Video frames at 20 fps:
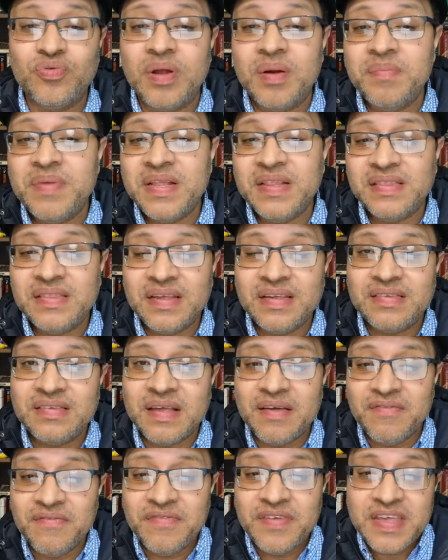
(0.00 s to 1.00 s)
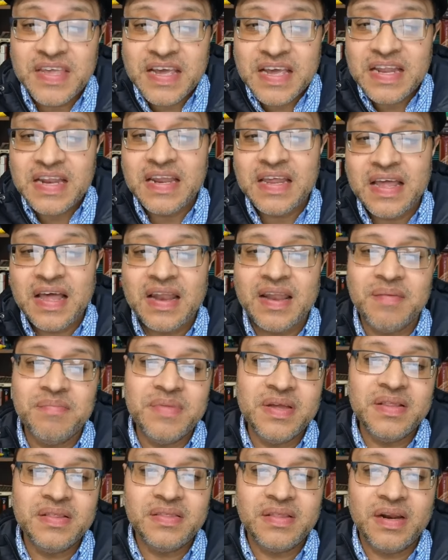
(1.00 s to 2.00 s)
usualmente se viene a
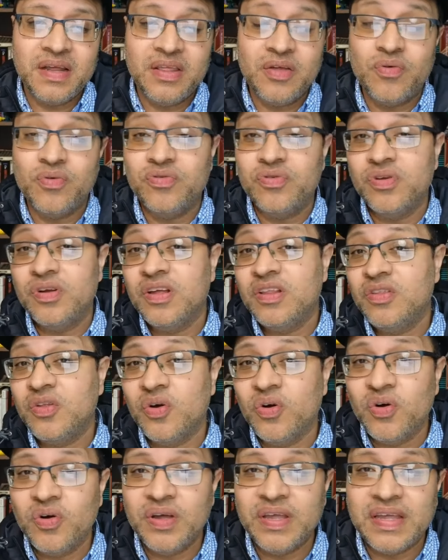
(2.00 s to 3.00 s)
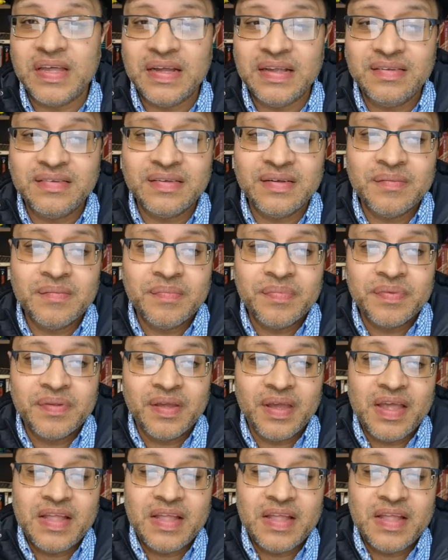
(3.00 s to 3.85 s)
la mente las discusiones teológicas